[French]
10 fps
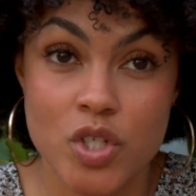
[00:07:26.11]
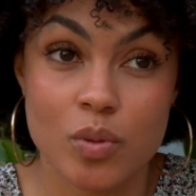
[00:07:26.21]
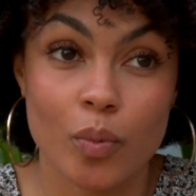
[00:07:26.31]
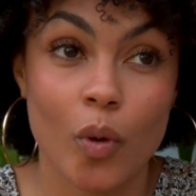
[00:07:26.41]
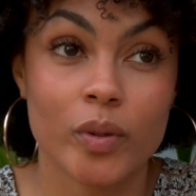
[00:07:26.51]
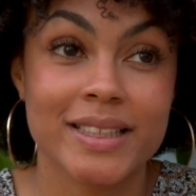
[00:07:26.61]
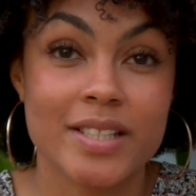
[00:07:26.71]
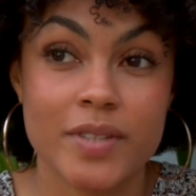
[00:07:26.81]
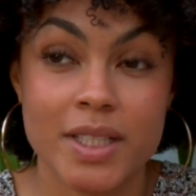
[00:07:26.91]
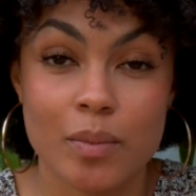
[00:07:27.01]
Je prends
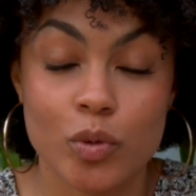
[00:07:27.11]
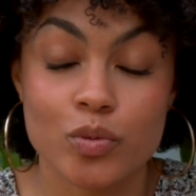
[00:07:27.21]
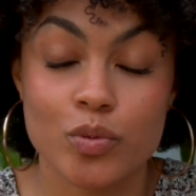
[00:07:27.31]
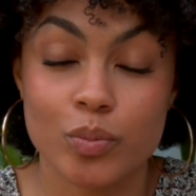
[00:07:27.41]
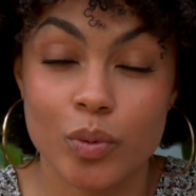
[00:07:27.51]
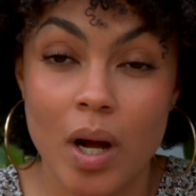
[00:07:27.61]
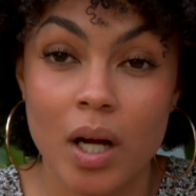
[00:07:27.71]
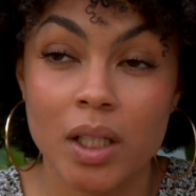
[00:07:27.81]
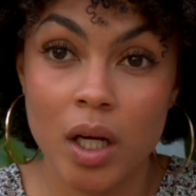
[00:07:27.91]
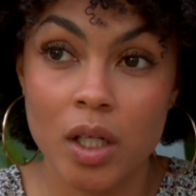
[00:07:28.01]
difficilement du
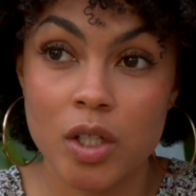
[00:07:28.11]
poids.